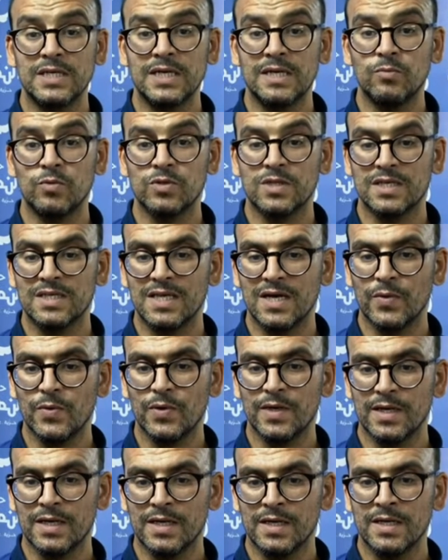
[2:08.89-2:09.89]

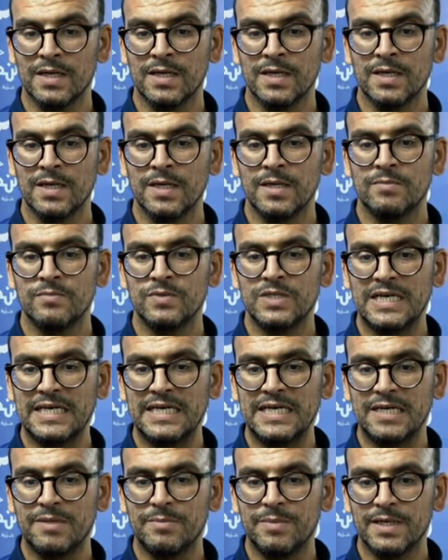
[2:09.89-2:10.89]
المتدهورة بشكل
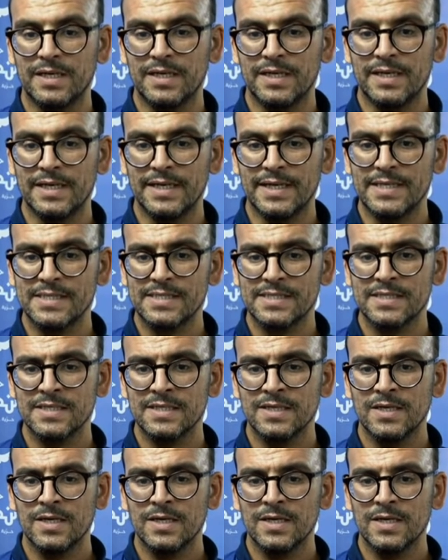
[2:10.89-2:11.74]
كبير للناس